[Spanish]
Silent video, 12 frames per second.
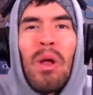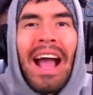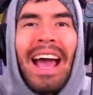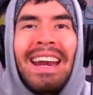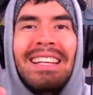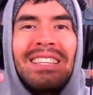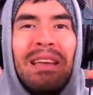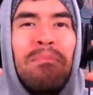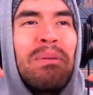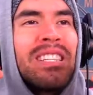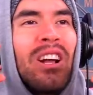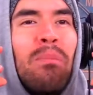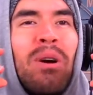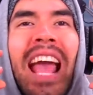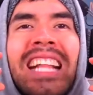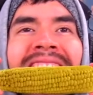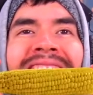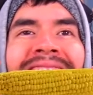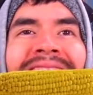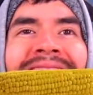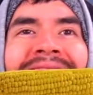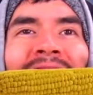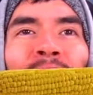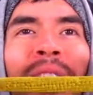Uno lo agarra así y empiezas como que.
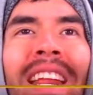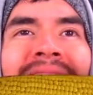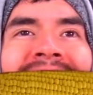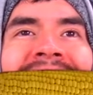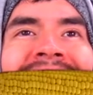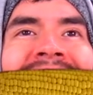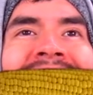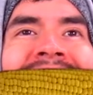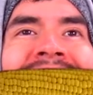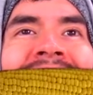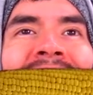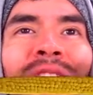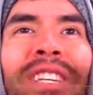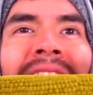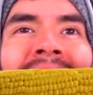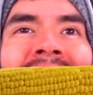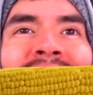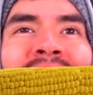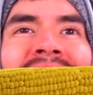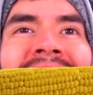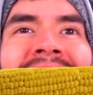Mm, y lo giras mm, y lo sigues girando.